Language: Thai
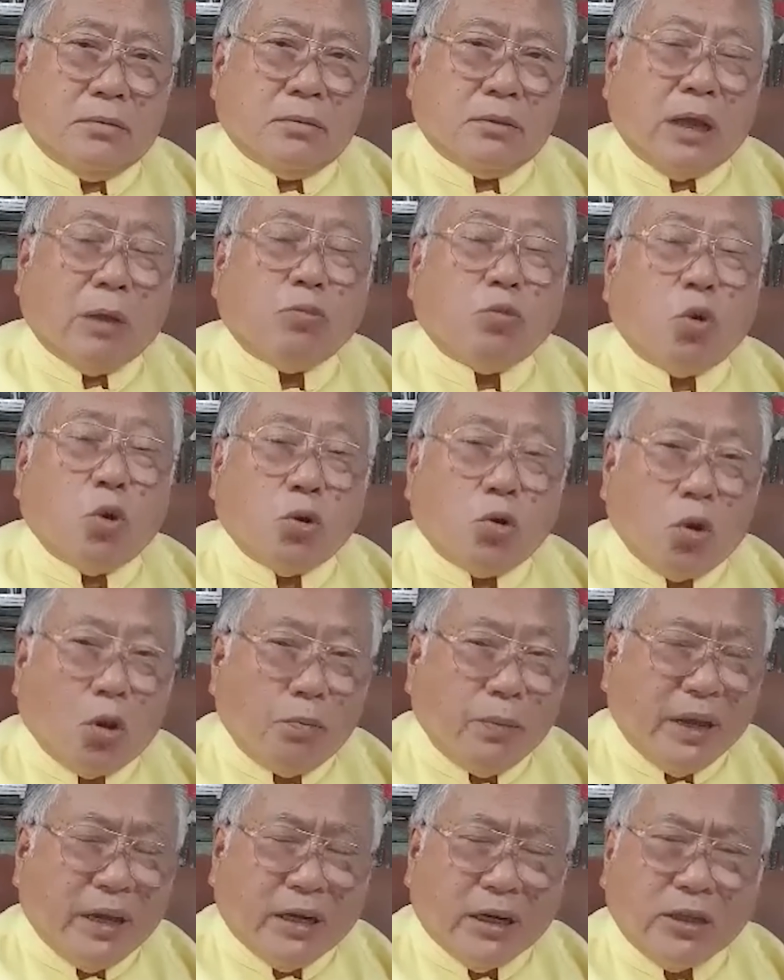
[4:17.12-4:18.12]
ทำคุณคน
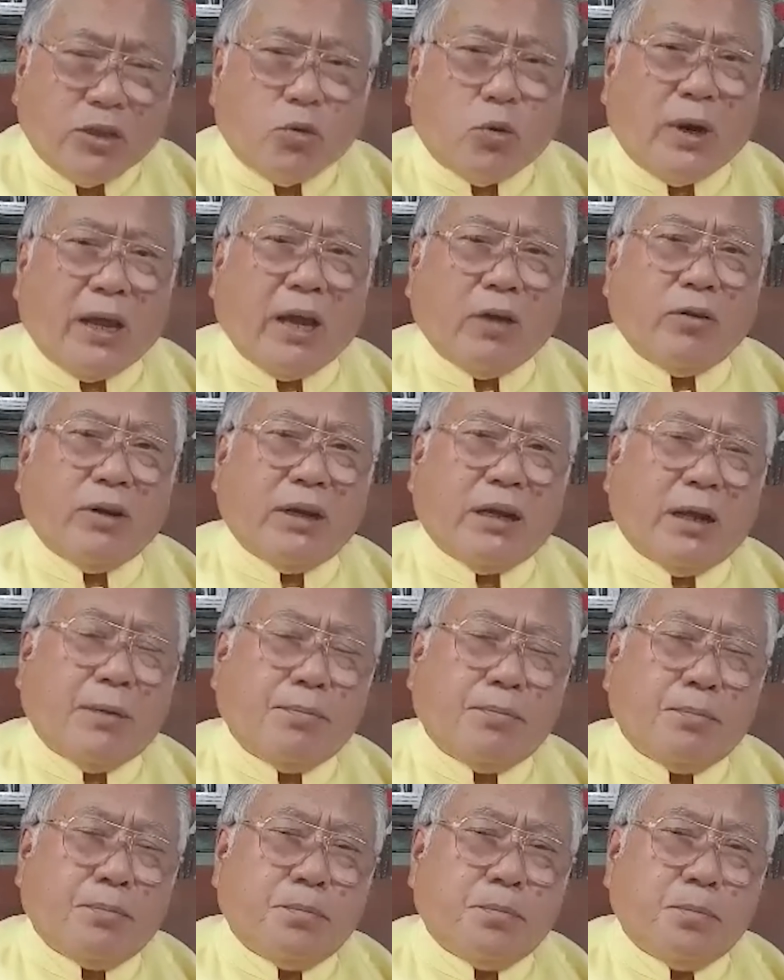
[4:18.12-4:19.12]
ไม่ขึ้นอยู่แล้วนะครับ
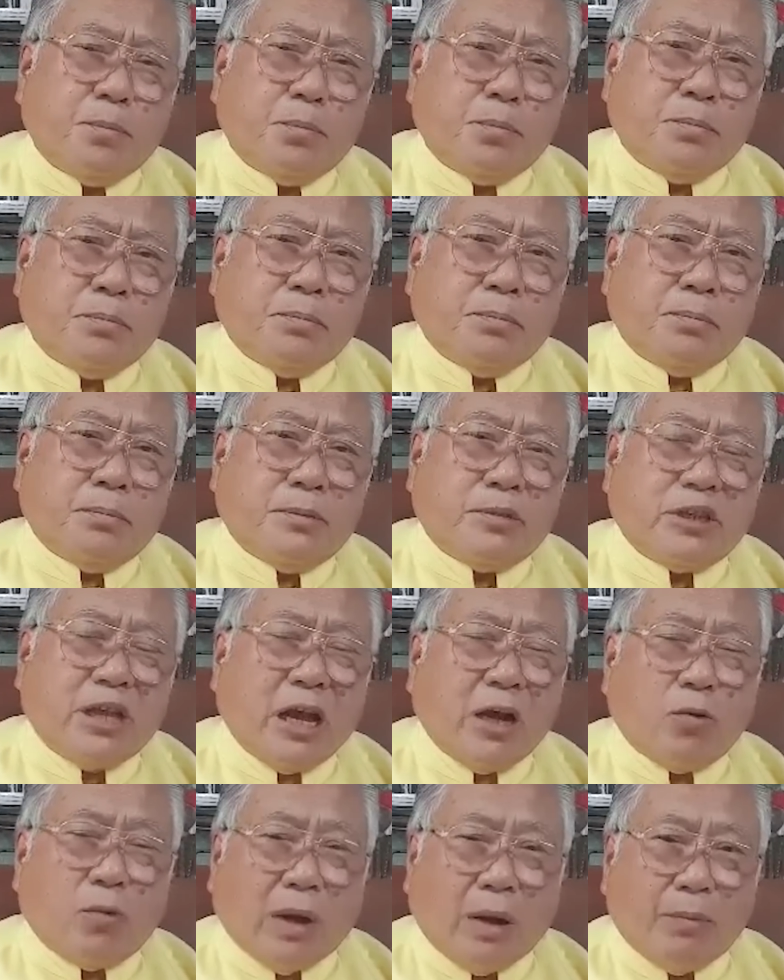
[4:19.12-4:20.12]
ส
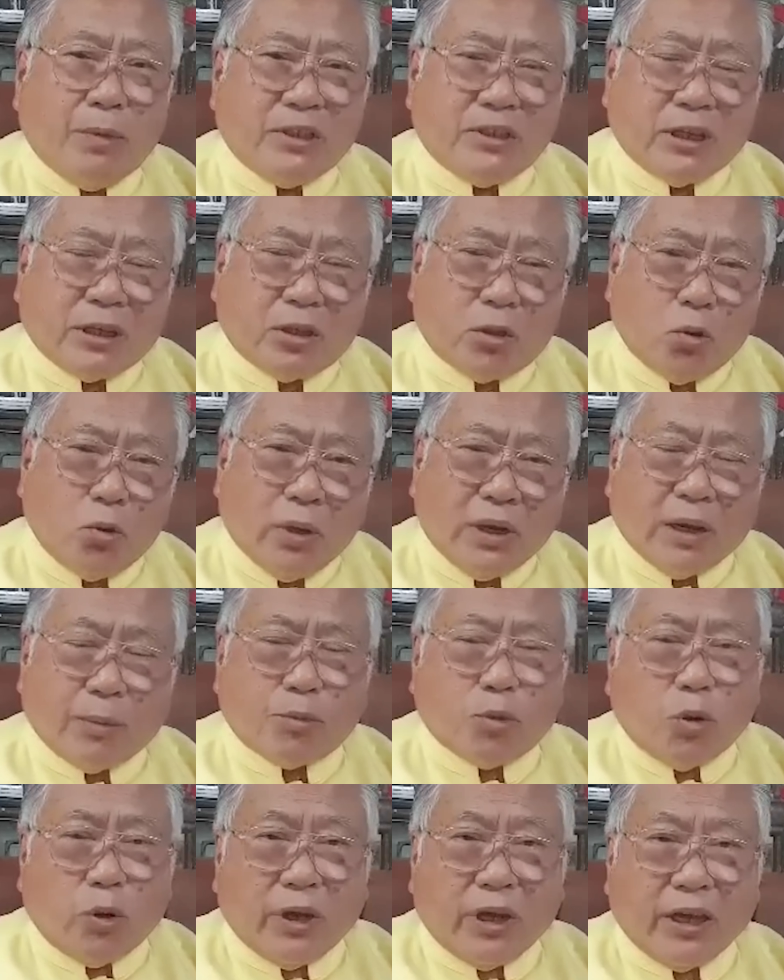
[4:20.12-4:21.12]
ร้างความเป็นศัตรูให้กับ
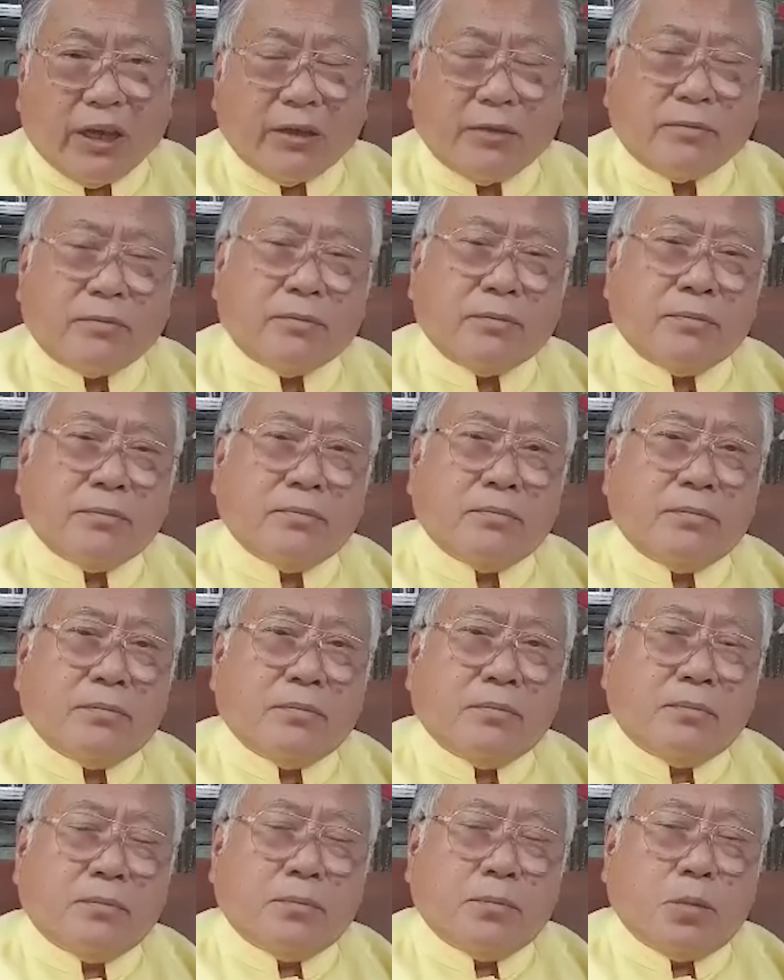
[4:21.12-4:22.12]
ตัวเอง
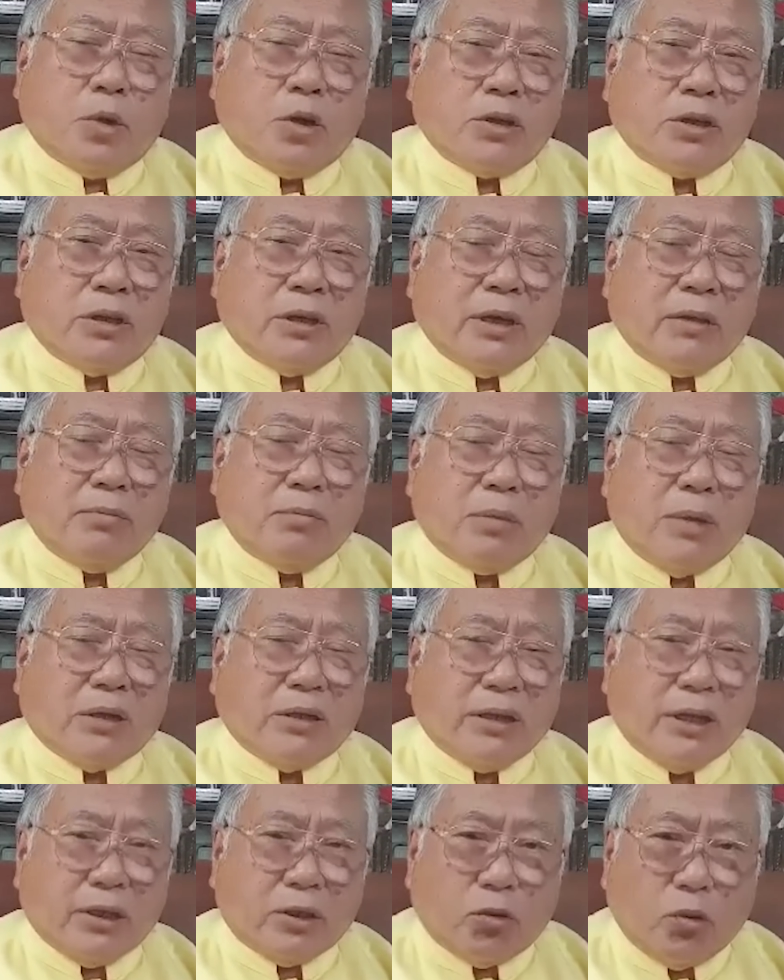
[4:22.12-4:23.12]
เพราะฉะนั้นบาง
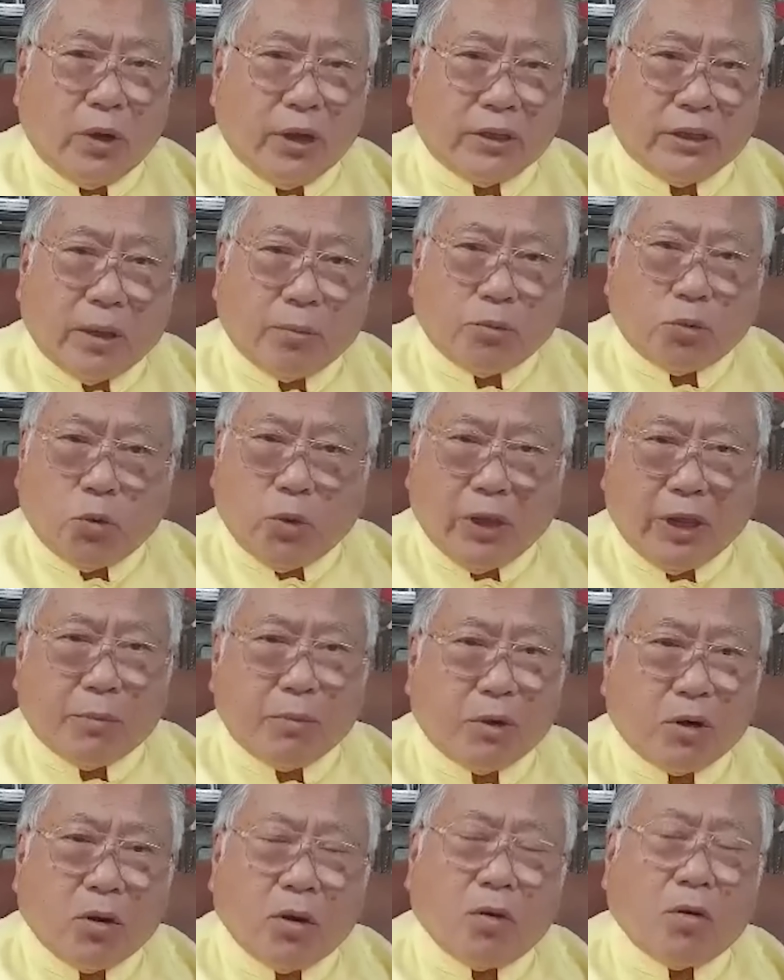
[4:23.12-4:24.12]
ทีตัวเองทำตัวเอง
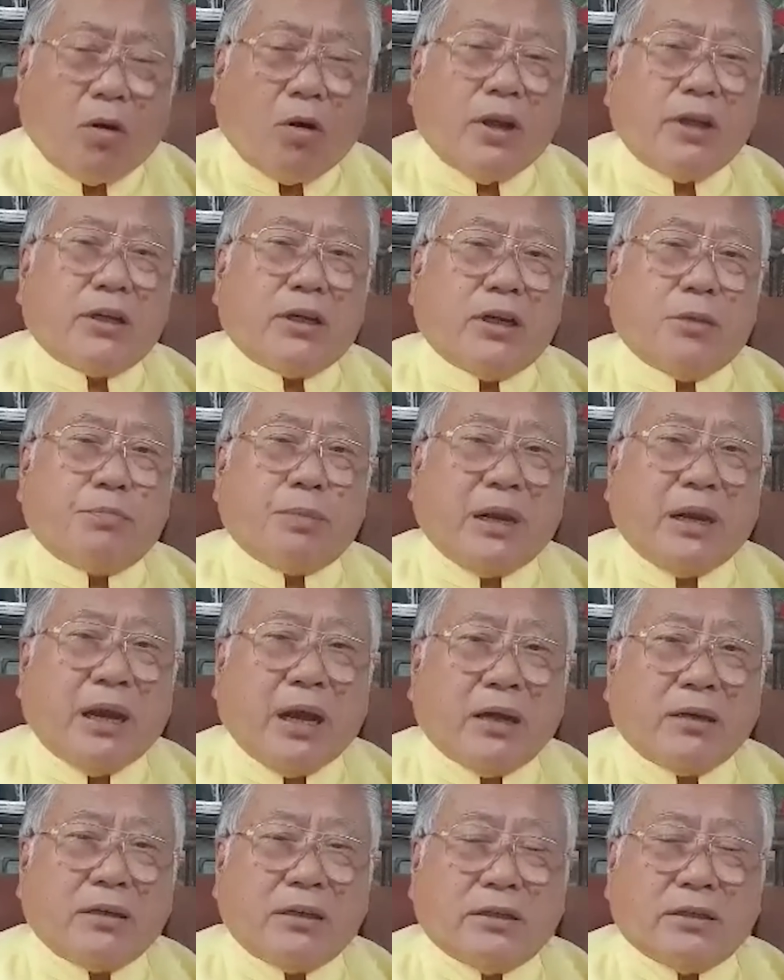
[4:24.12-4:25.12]
มันก็ก่อให้เกิดปัญหา
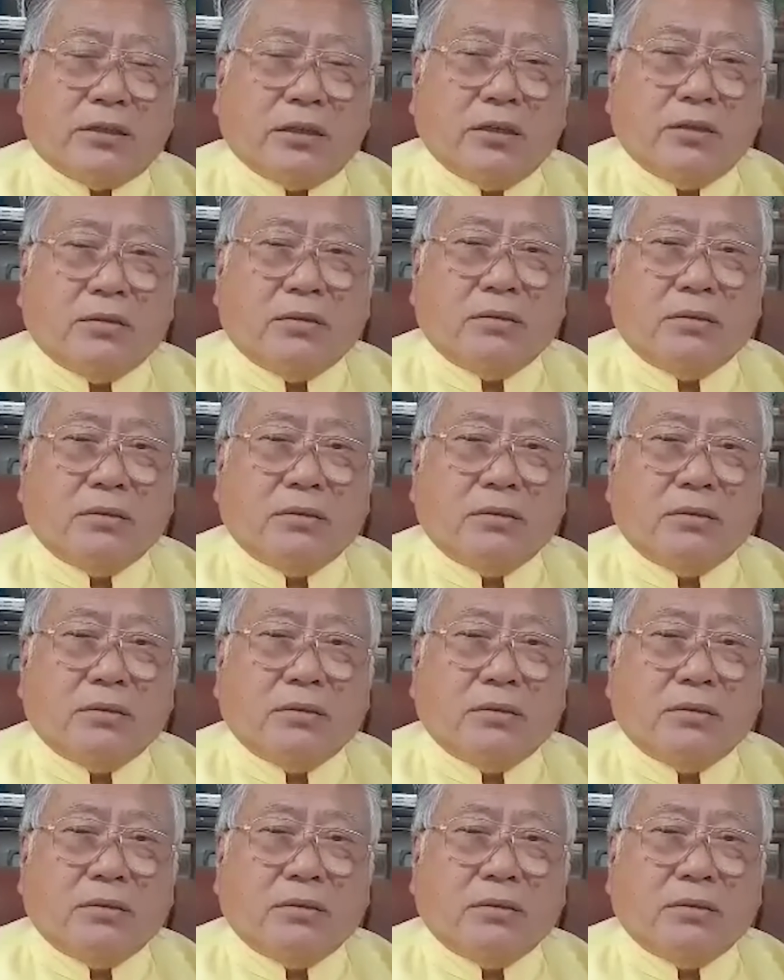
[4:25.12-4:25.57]
เกิดขึ้น